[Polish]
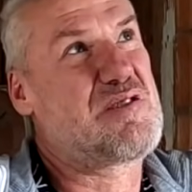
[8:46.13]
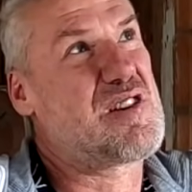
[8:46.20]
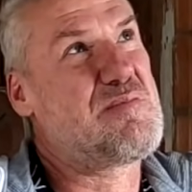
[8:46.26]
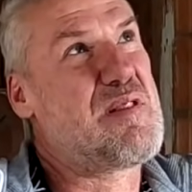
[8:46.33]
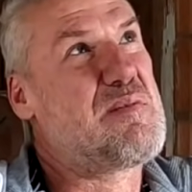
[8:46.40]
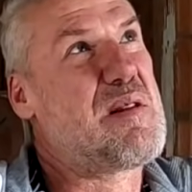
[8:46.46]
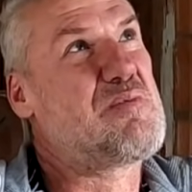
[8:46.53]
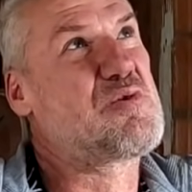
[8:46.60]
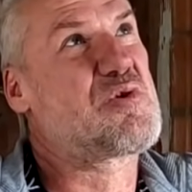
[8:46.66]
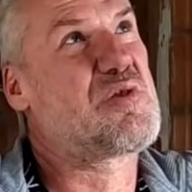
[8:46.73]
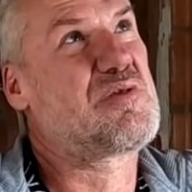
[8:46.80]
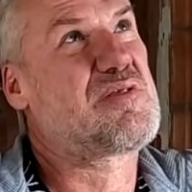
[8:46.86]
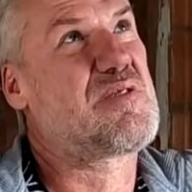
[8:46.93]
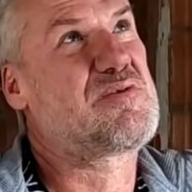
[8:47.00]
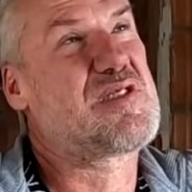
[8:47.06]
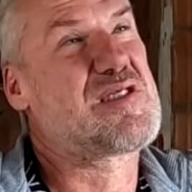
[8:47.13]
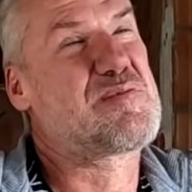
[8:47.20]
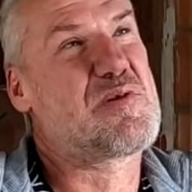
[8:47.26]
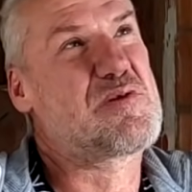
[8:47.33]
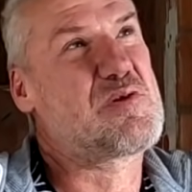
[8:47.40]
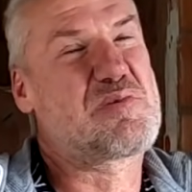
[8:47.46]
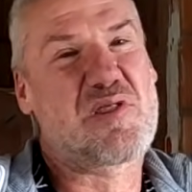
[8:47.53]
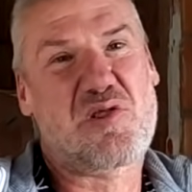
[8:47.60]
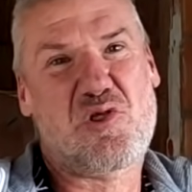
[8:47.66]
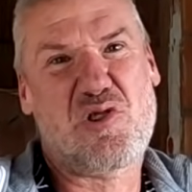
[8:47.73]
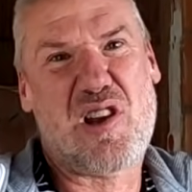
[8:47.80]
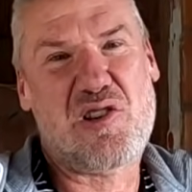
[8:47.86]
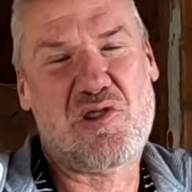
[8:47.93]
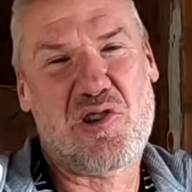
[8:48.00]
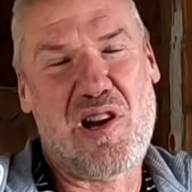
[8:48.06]
chyba mam już go to tak w ten sposób ze
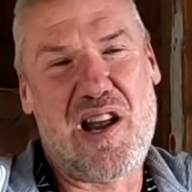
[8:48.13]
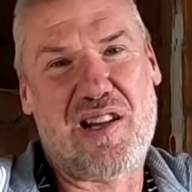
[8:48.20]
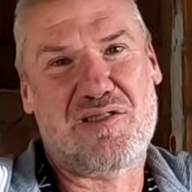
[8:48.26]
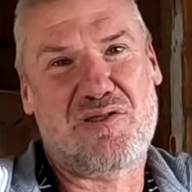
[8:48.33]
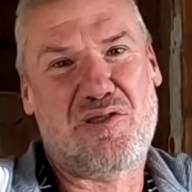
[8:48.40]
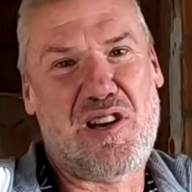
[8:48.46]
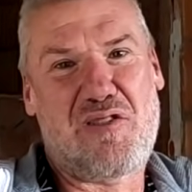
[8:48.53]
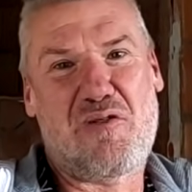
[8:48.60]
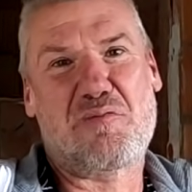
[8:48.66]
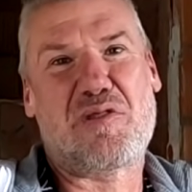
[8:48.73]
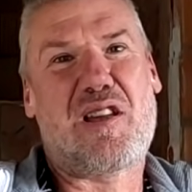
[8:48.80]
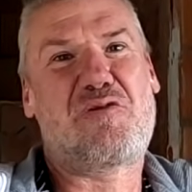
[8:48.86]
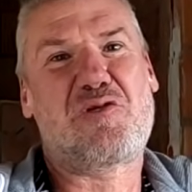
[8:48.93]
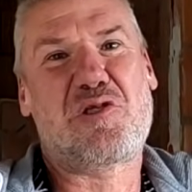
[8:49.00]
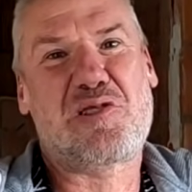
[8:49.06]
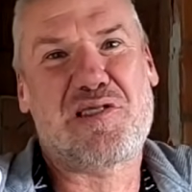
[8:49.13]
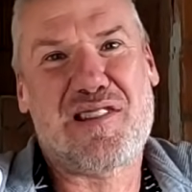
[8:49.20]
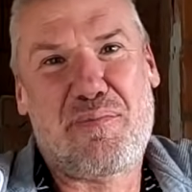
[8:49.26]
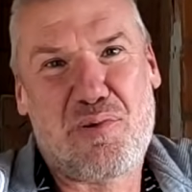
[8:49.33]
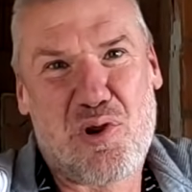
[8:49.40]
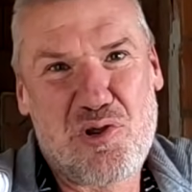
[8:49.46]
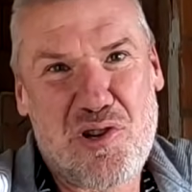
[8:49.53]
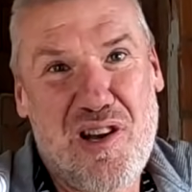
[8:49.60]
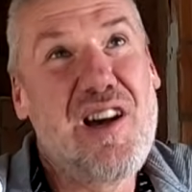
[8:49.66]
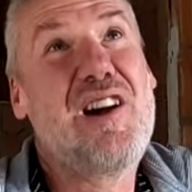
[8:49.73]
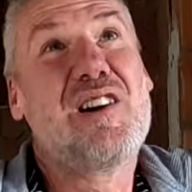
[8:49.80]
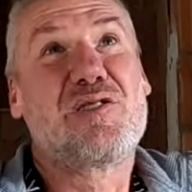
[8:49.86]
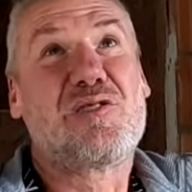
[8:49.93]
13 lat, to nie wiem, najwyżej Cię zaproszę,